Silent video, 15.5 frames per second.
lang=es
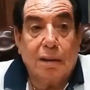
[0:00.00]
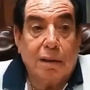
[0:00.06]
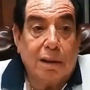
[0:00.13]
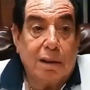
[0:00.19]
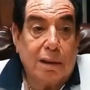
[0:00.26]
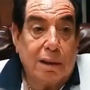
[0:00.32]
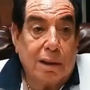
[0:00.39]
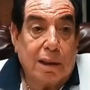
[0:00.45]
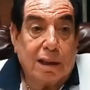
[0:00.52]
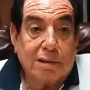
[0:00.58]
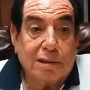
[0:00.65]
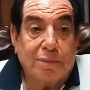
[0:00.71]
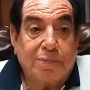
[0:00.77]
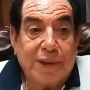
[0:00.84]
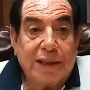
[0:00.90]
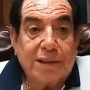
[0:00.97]
eh,
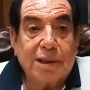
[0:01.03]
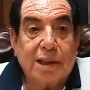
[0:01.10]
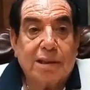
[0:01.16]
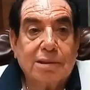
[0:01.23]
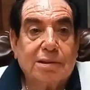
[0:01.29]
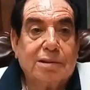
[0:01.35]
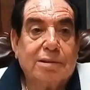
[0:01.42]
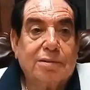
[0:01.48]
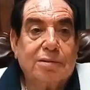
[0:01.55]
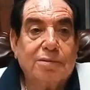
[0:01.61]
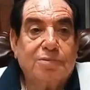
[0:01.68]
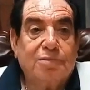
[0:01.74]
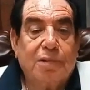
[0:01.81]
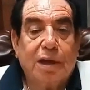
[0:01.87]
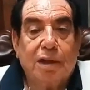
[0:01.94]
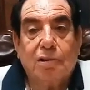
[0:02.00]
las empresas
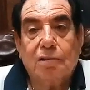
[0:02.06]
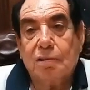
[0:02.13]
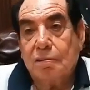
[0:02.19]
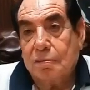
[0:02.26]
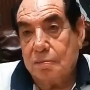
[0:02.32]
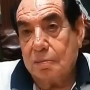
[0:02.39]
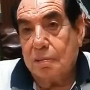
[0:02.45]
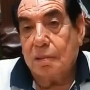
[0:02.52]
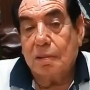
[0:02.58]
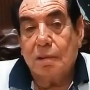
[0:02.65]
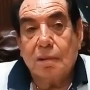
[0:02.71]
fueron